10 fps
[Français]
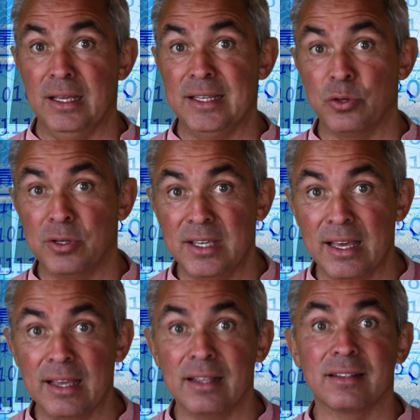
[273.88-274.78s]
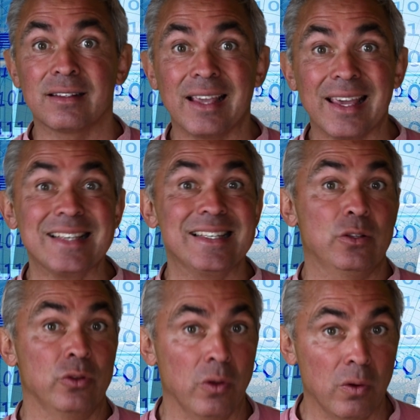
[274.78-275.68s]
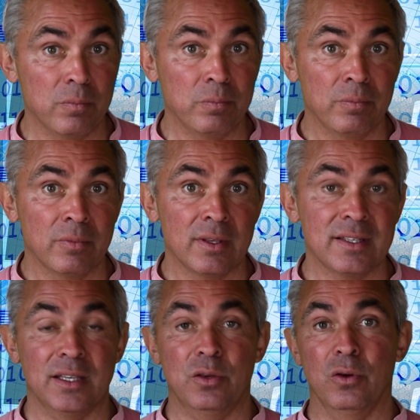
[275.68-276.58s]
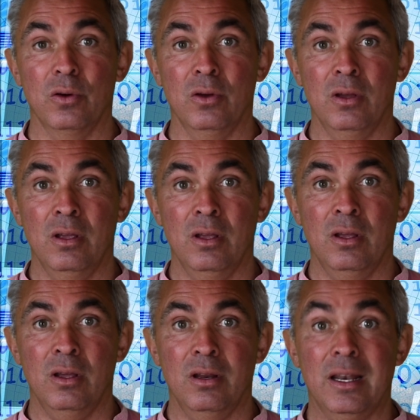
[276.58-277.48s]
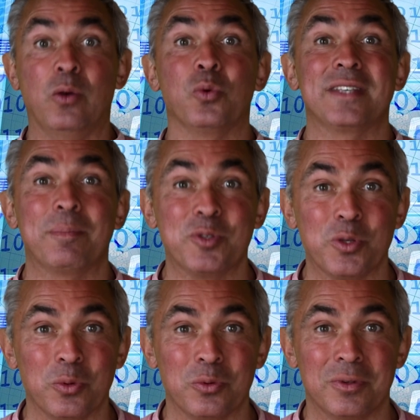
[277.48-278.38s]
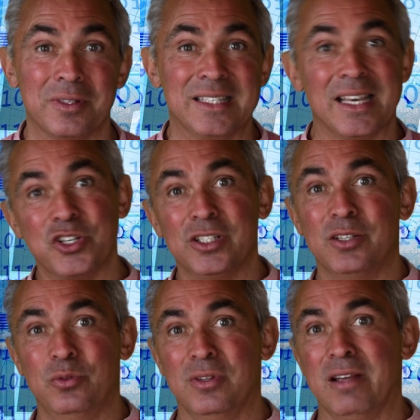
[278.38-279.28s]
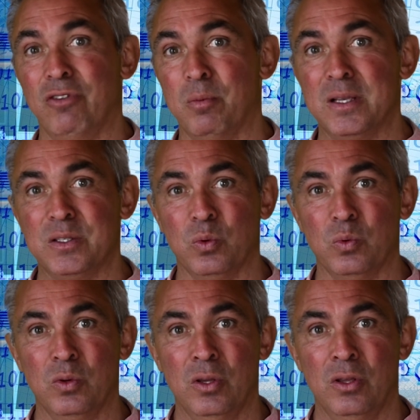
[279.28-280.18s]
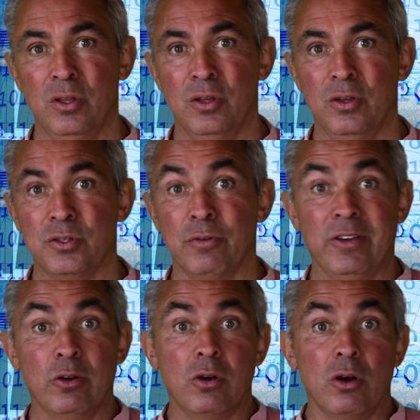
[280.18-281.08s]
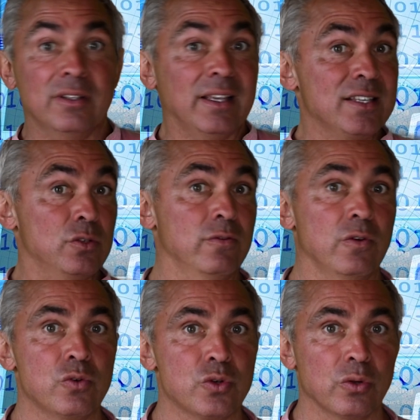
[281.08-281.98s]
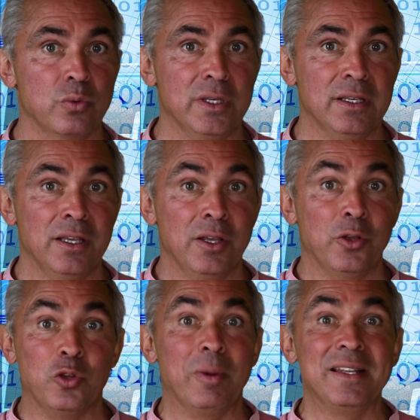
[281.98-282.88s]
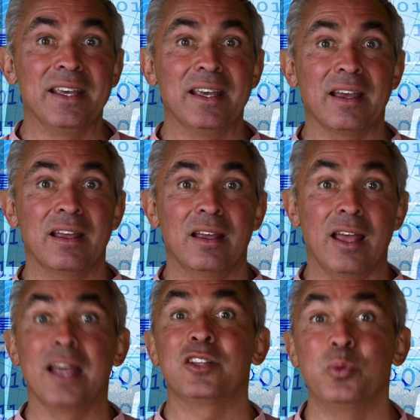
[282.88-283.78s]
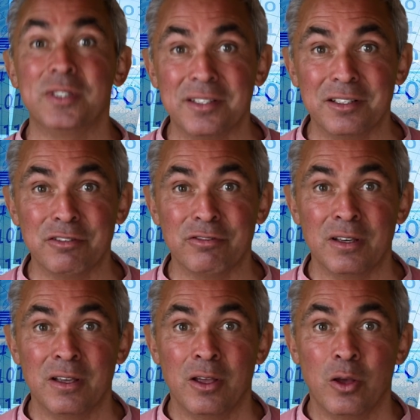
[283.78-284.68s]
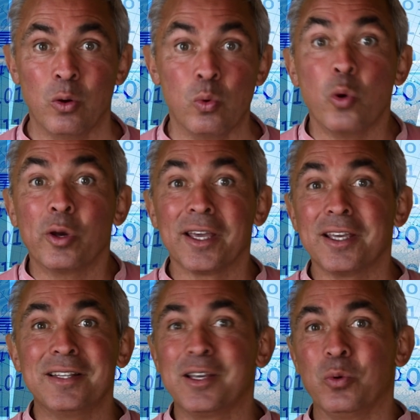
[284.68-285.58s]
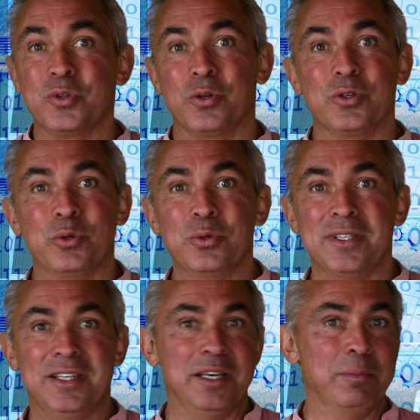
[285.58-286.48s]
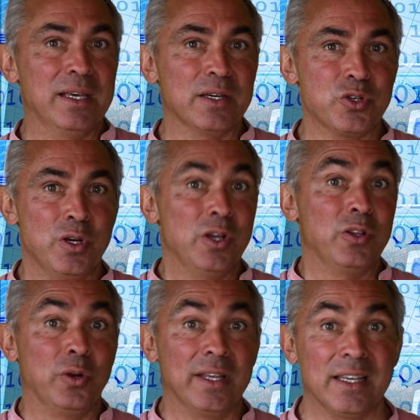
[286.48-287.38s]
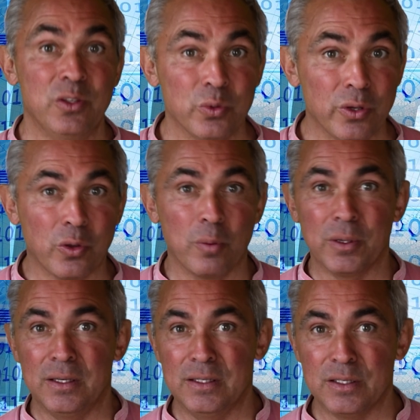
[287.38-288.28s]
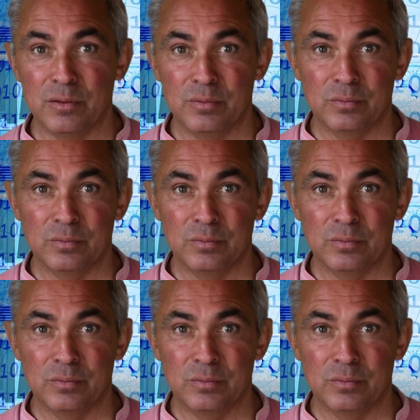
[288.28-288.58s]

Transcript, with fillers: Et ce qui est très étonnant, c'est que la conception des architectures d'information se fait encore très souvent aujourd'hui de manière intuitive ou au gré des consensus qui émergent dans les réunions d'entreprise.